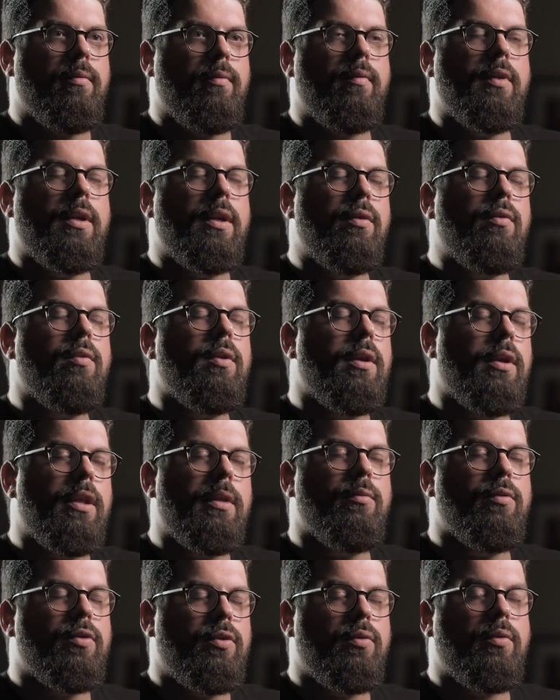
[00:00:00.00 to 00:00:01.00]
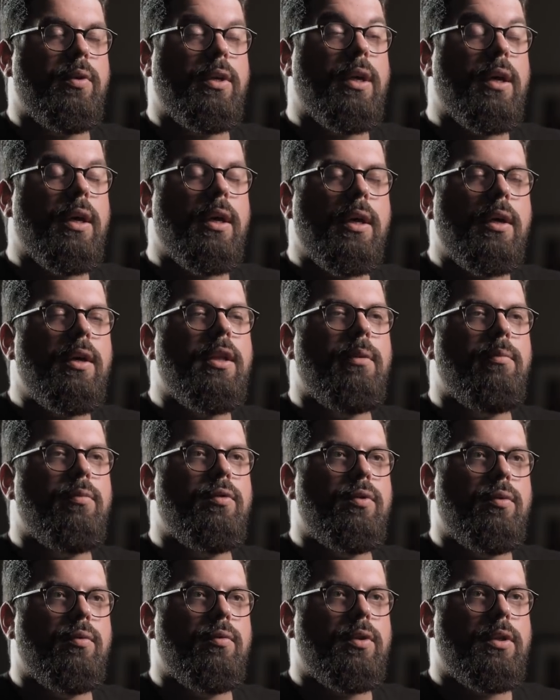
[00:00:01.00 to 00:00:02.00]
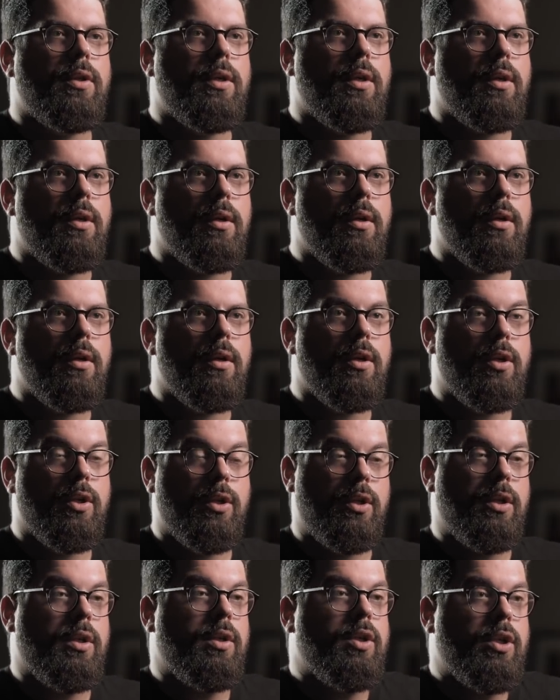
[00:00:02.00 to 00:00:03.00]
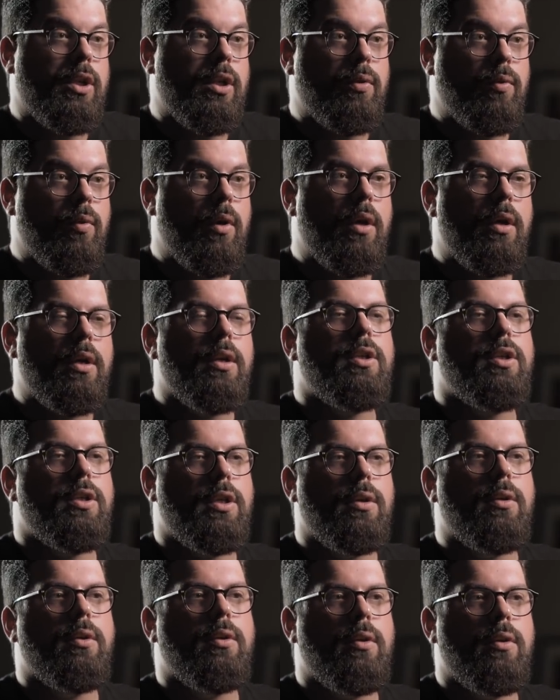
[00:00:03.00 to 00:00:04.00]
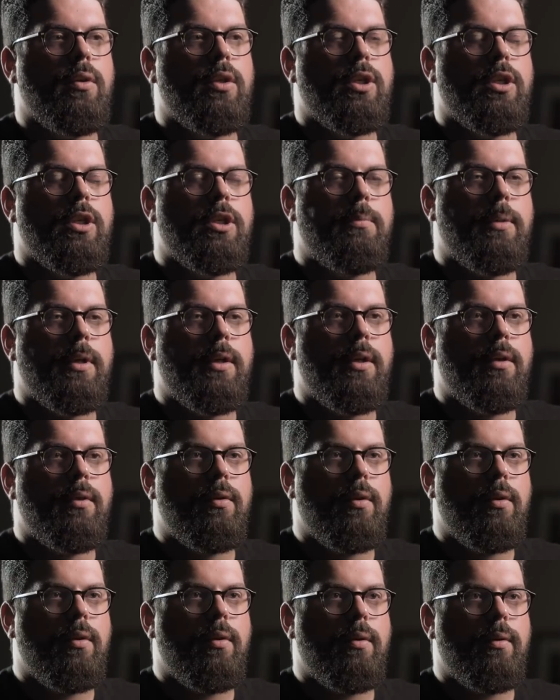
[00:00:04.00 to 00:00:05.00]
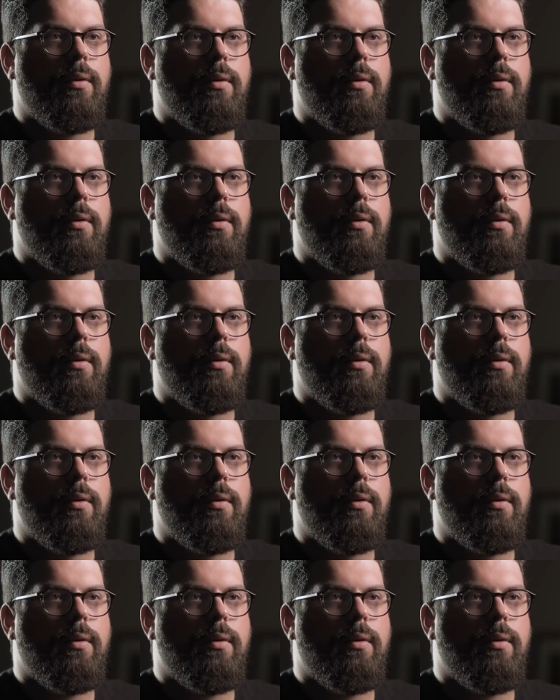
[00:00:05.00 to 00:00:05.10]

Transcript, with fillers: véhiculer une émotion et créer une émotion chez, chez, toi et chez, chez le spectateur.